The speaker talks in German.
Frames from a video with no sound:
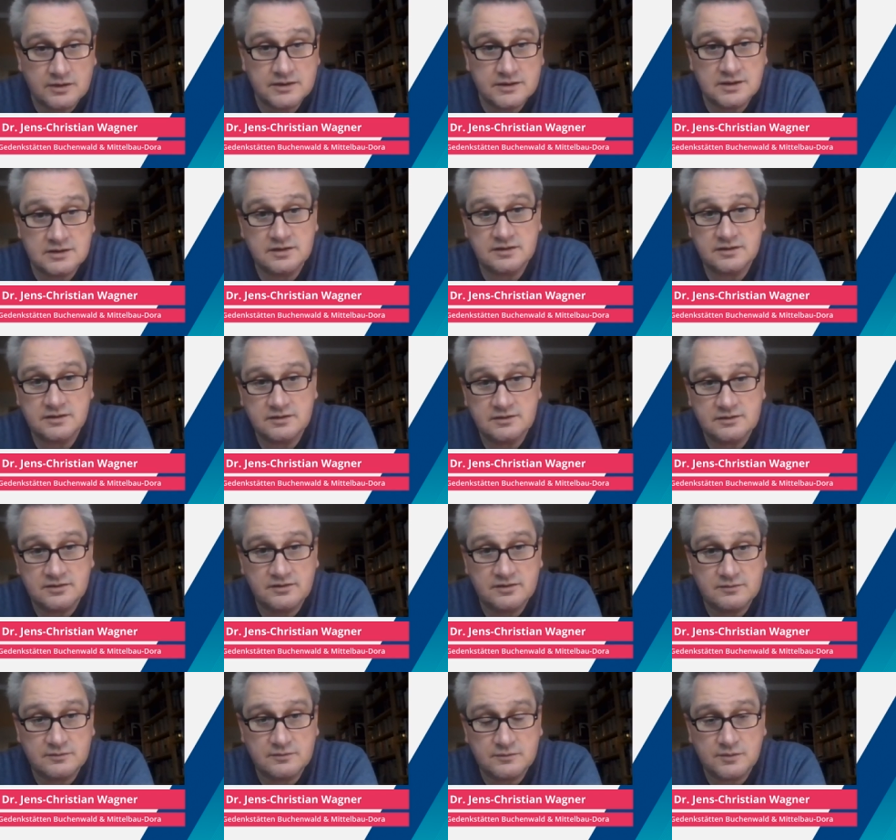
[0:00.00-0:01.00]
auch inhaltlich
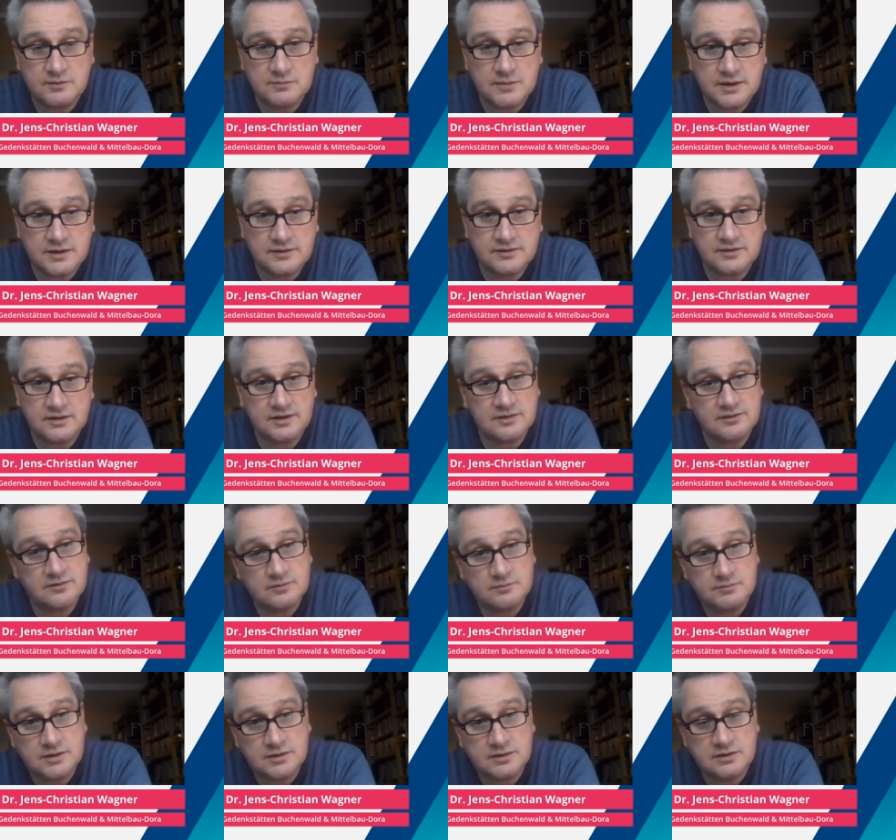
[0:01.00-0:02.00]
intensive Formate
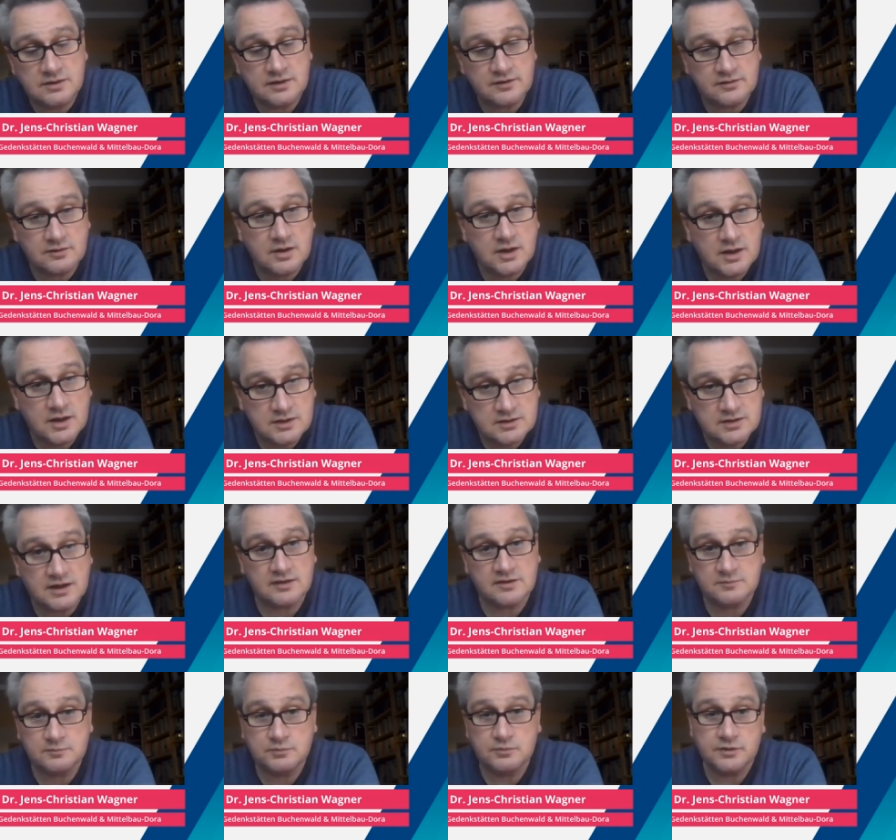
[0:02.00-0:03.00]
anzubieten, also
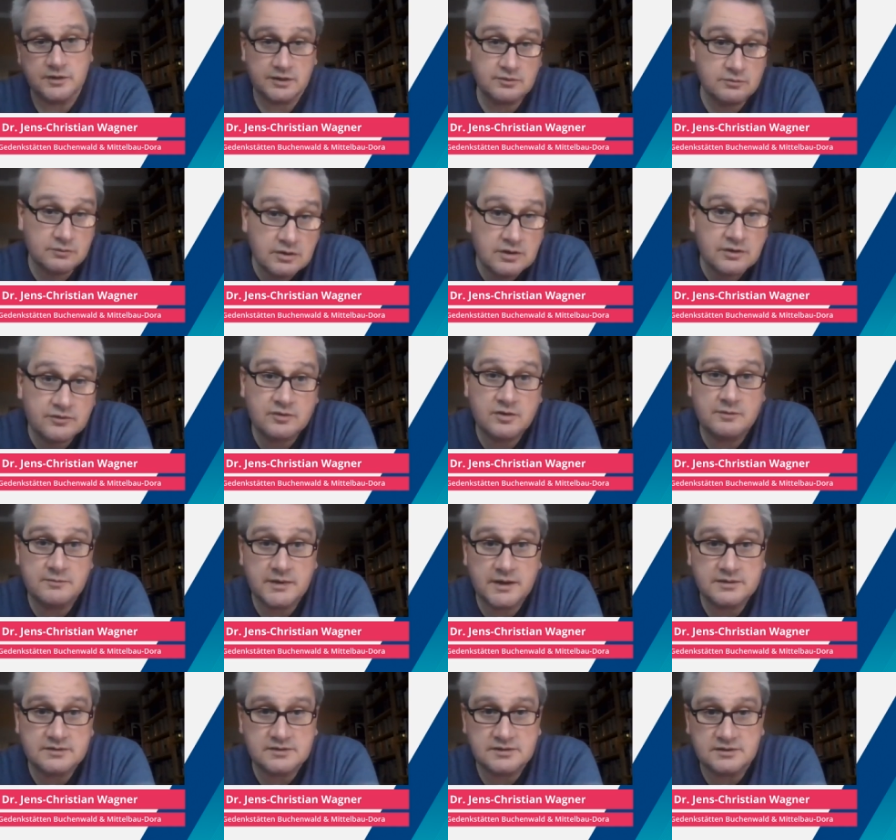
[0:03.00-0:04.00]
Tagesprojekte oder
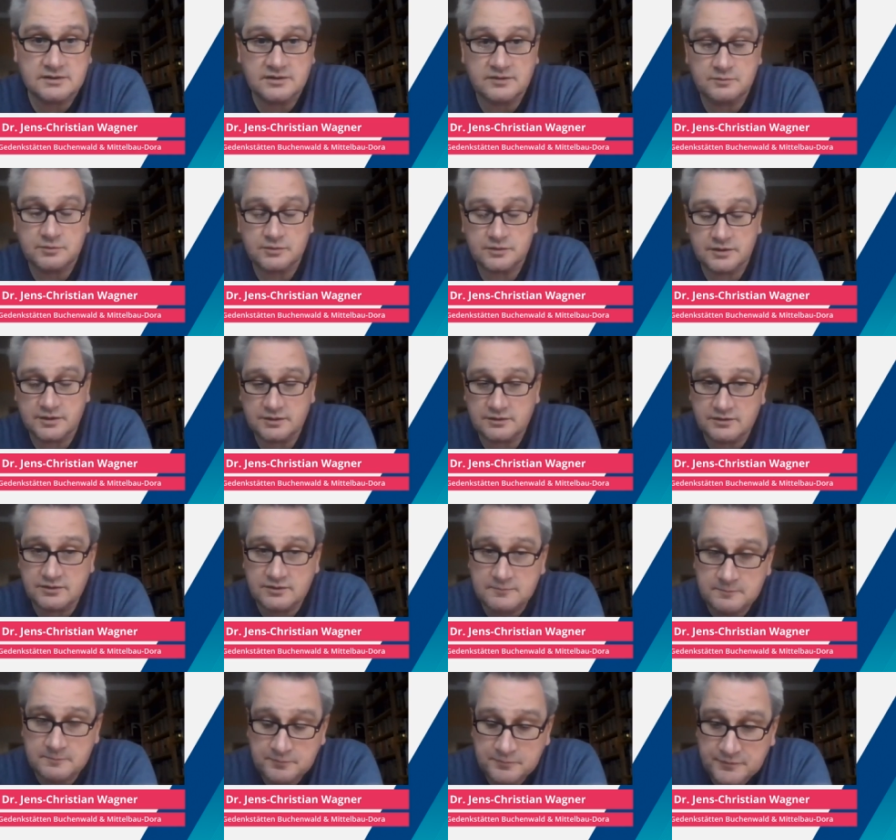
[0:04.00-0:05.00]
sogar
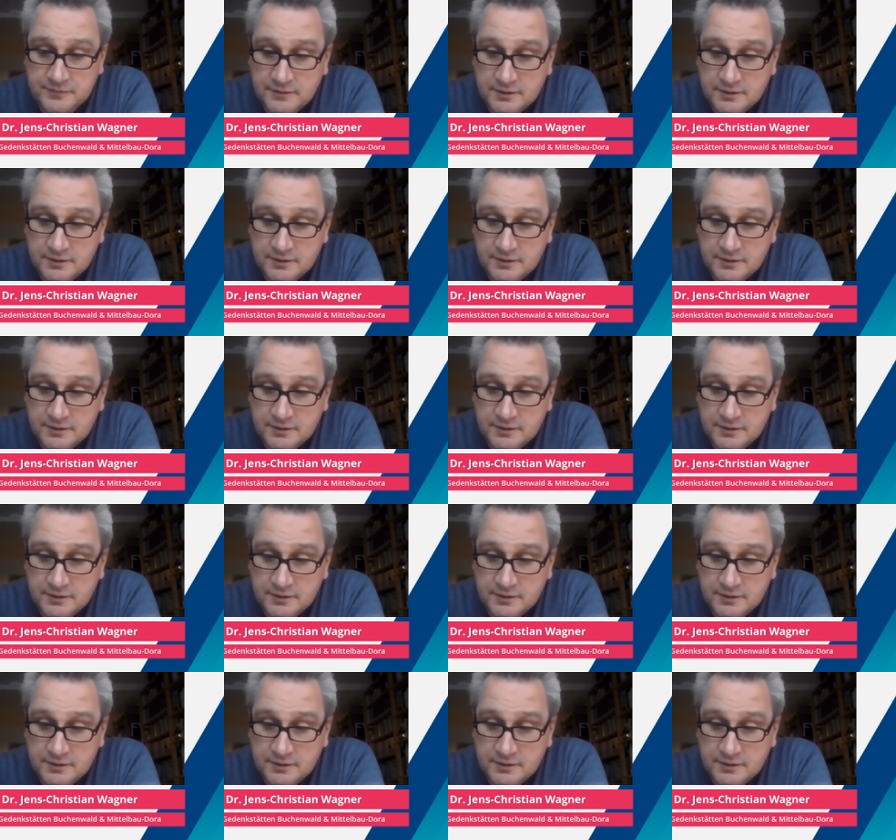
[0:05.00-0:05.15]
Mehrtagesprojekte.